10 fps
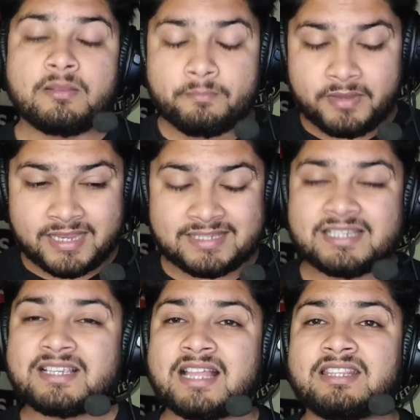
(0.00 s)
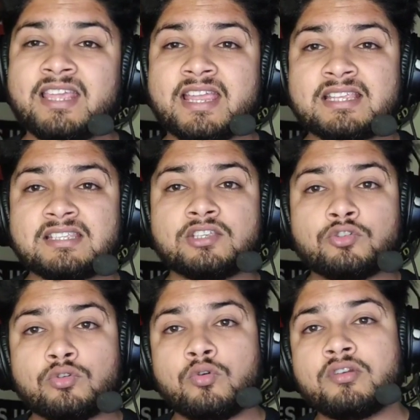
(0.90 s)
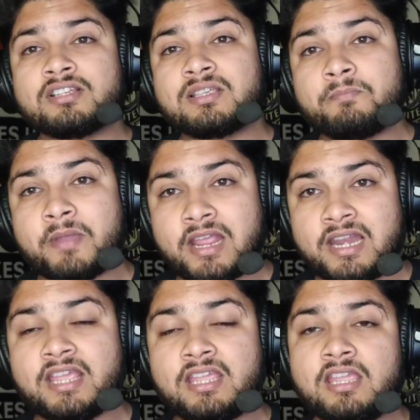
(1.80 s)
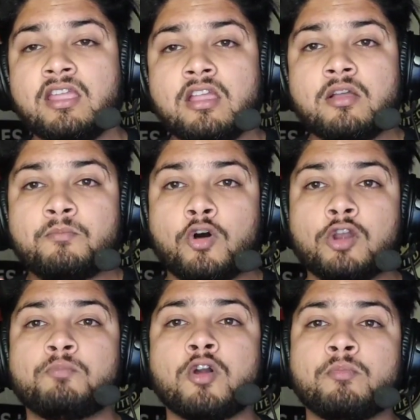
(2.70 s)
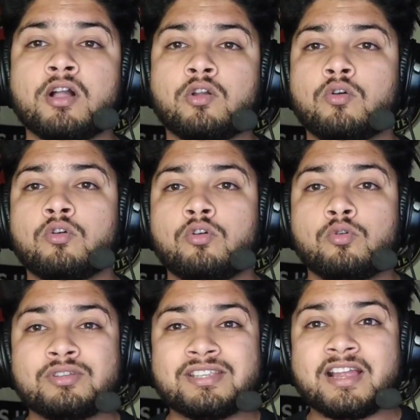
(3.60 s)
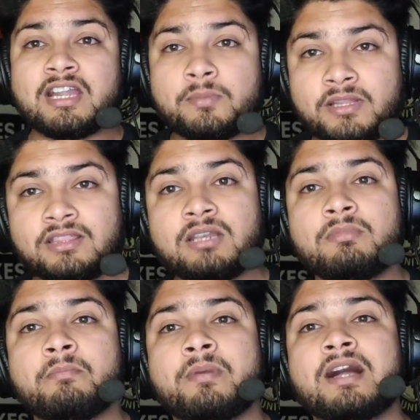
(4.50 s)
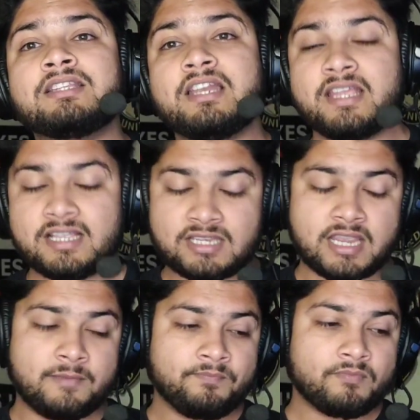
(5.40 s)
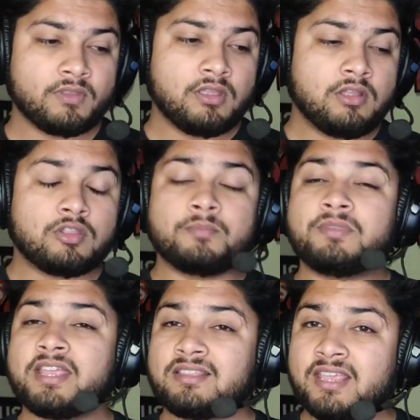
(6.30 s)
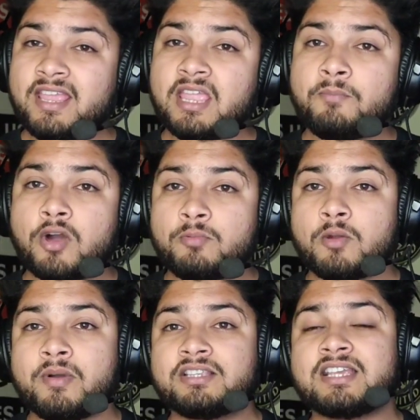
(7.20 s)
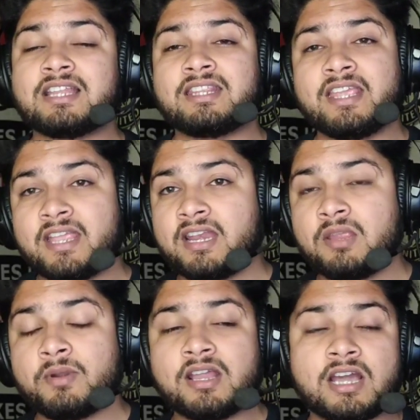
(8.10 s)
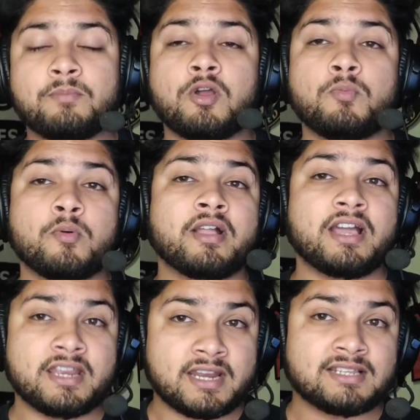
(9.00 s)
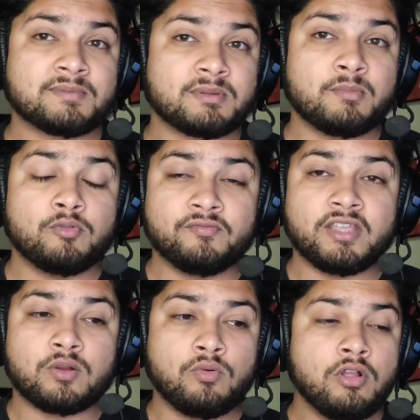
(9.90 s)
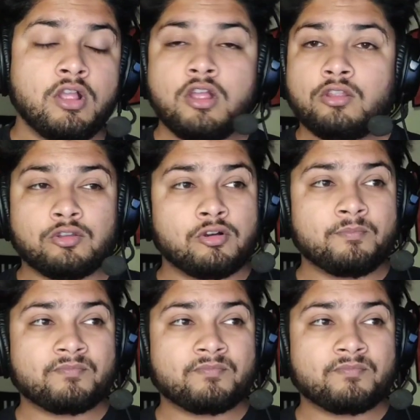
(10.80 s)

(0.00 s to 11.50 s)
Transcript: पीएसजी चाहती है कि सीजन शुरू होने से पहले ही पॉल पोगबा को उस गठबंधन में बांध लिया जाए तो अब देखते हैं कि पॉल पोगबा जाते हैं या नहीं बट अगर पॉल पोगबा करियर के हिसाब से मूव देखूं तो